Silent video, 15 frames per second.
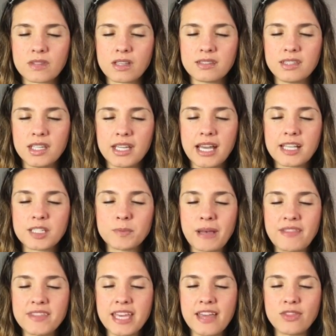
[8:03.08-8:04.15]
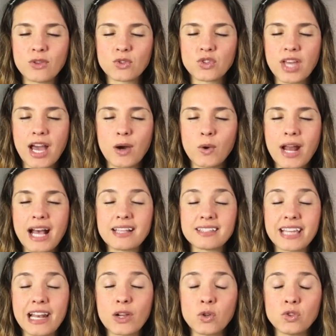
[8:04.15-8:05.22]
Sigue expandiéndose ahora
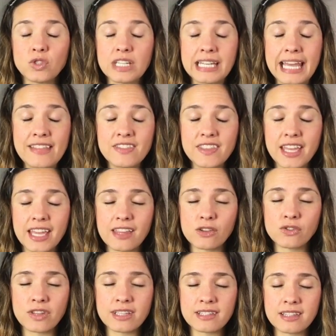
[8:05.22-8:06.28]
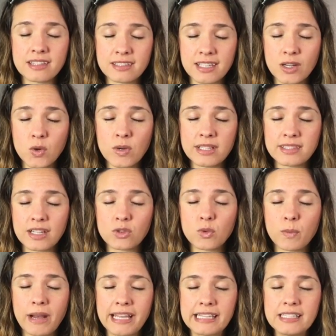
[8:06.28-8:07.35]
hacia el continente donde se encuentra
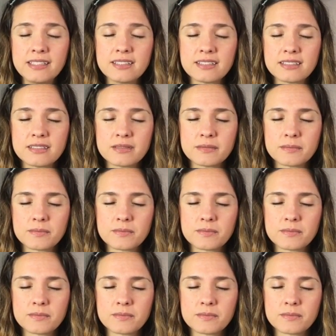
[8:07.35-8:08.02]
tu país.